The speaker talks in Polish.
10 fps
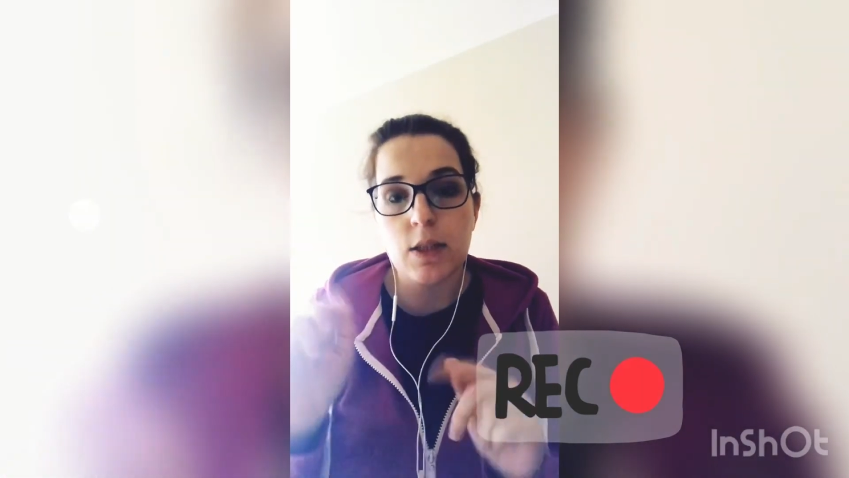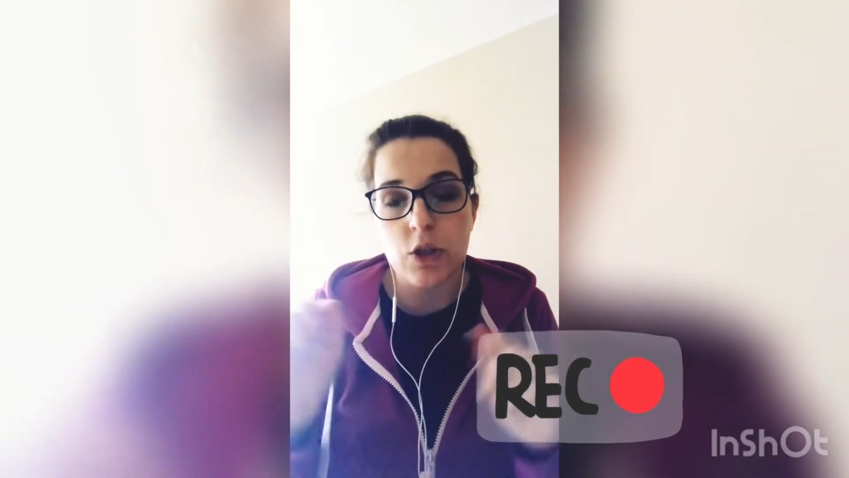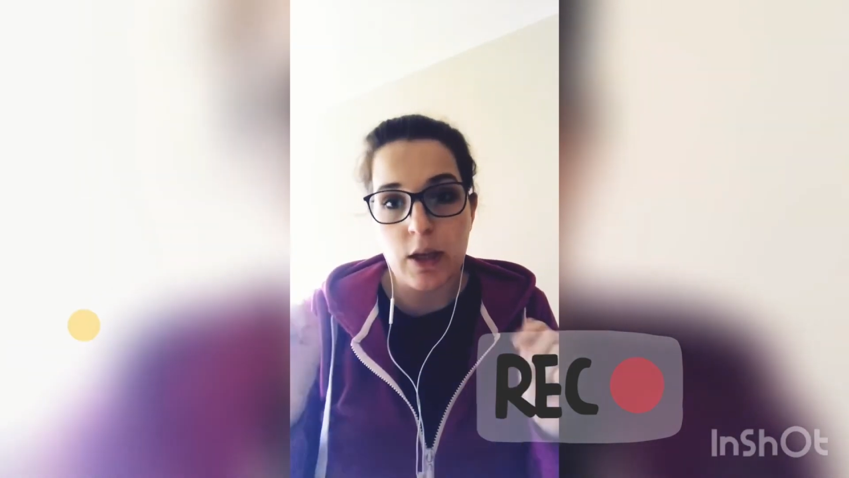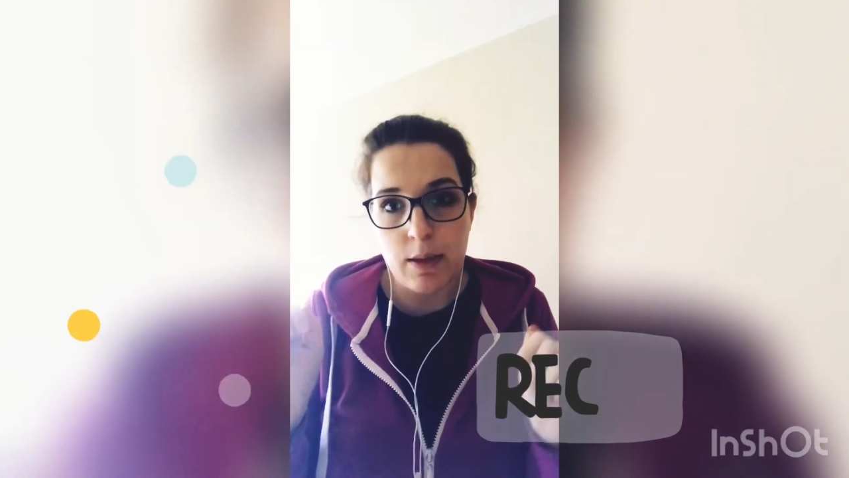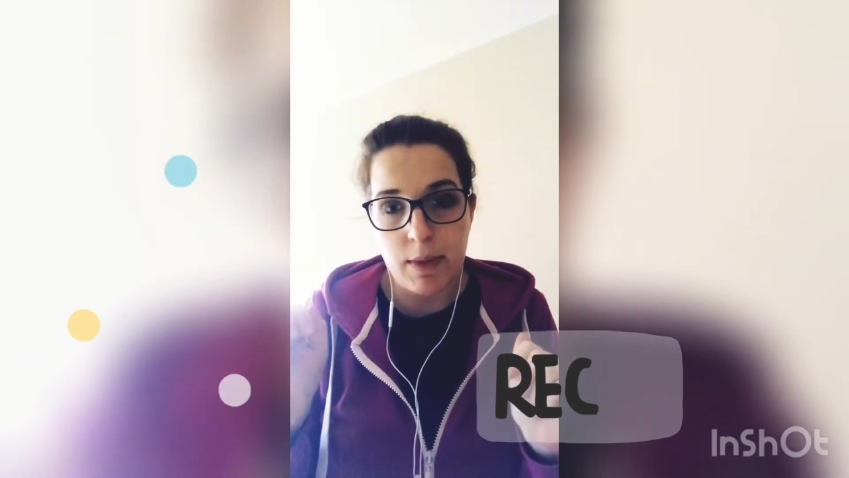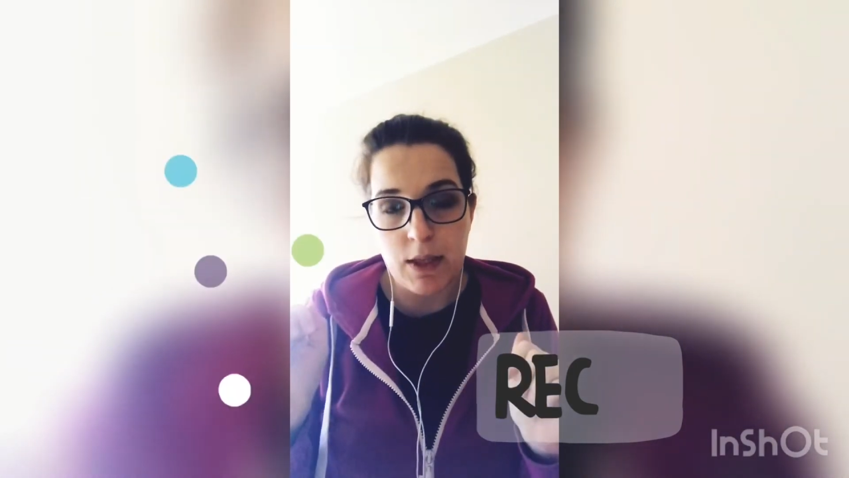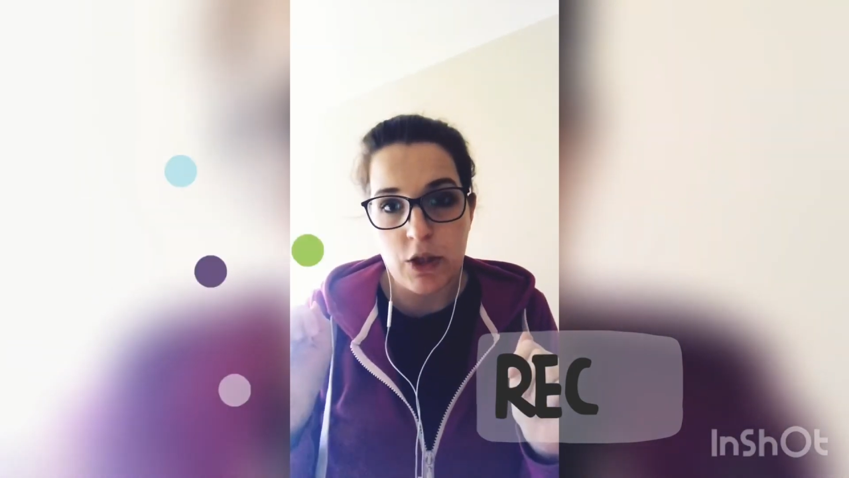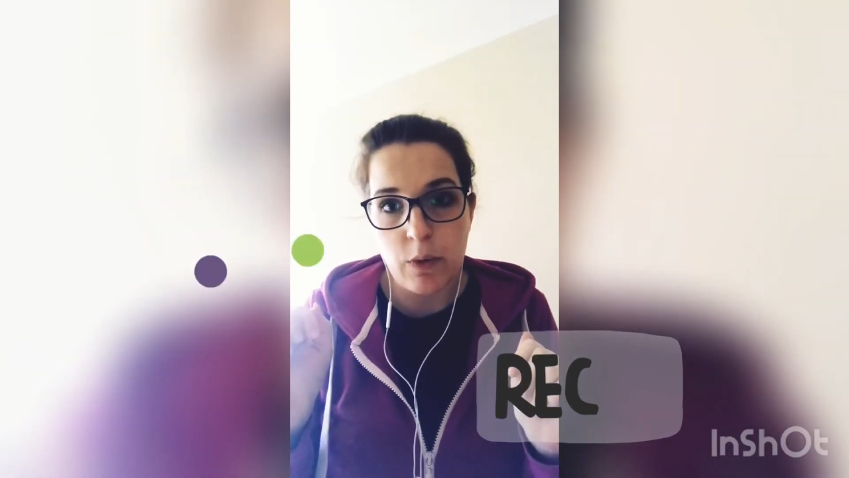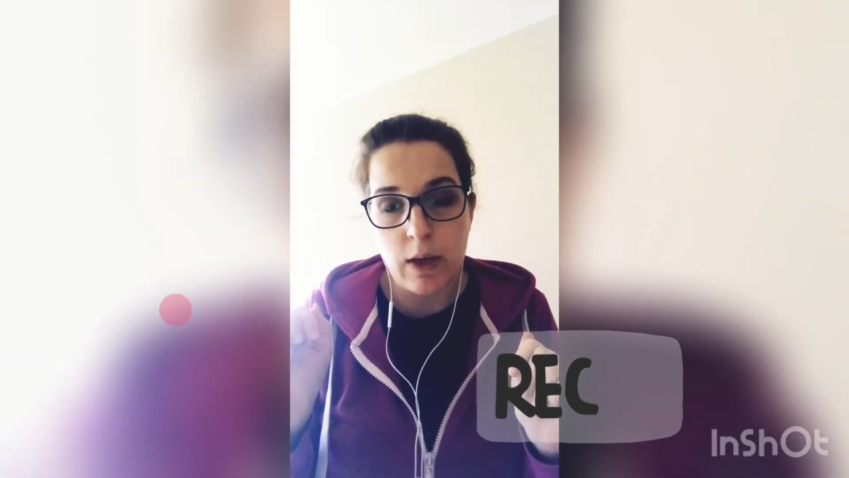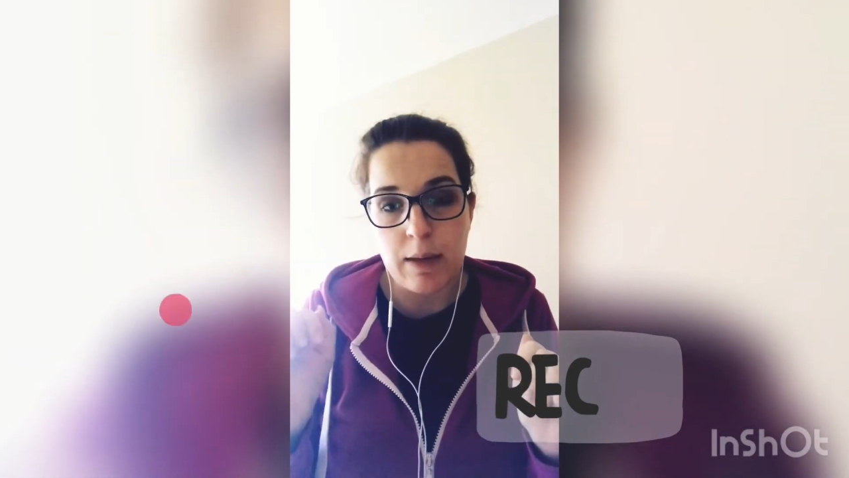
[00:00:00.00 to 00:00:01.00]
czterema
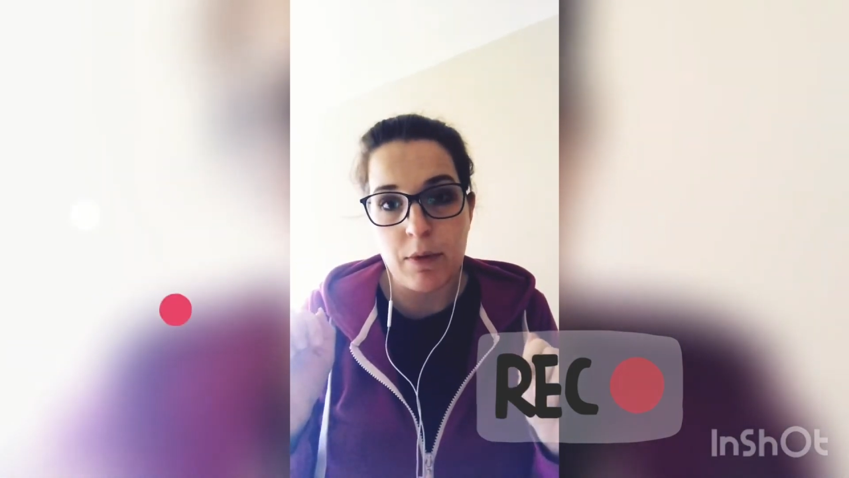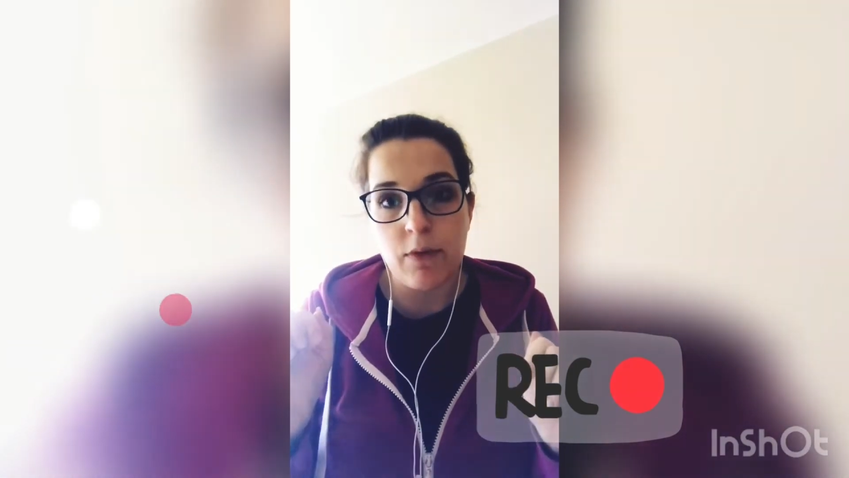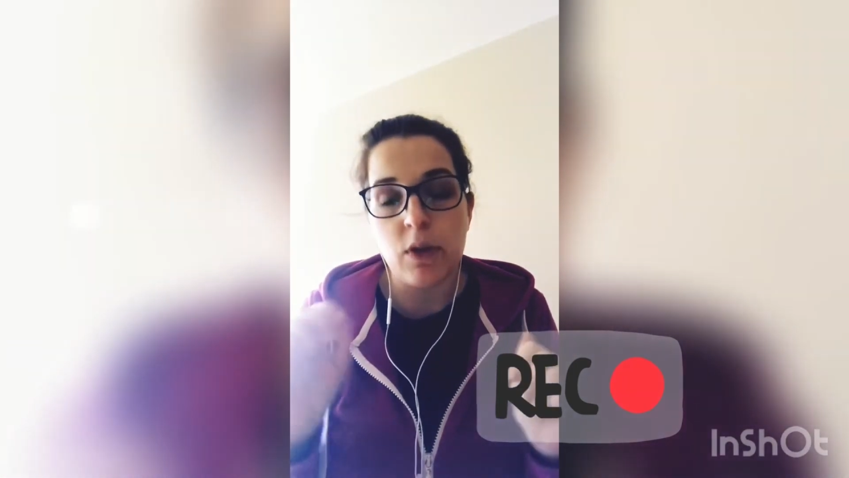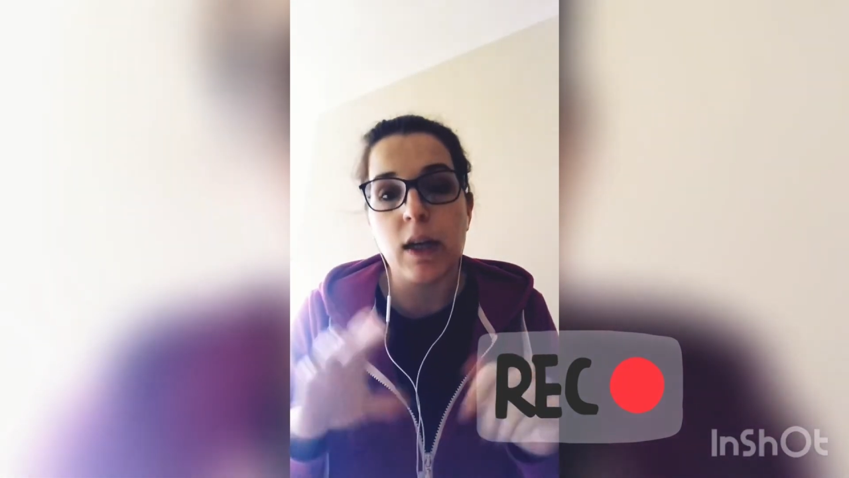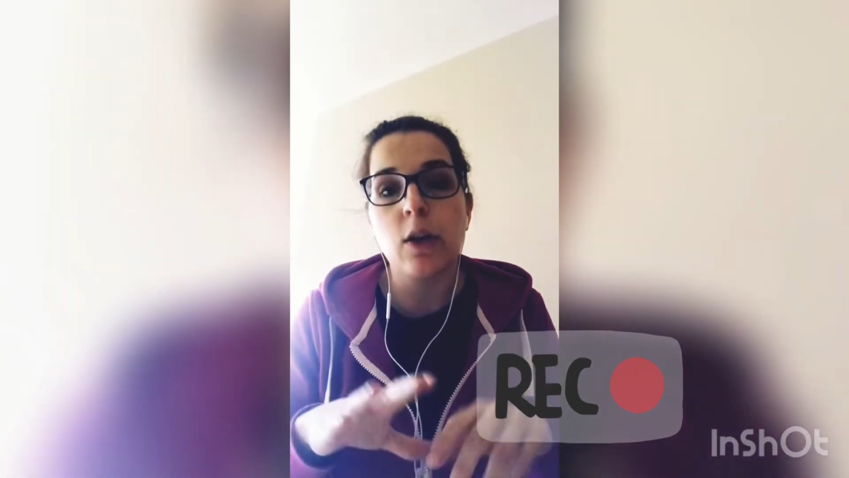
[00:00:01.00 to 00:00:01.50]
strzałkami w rogach.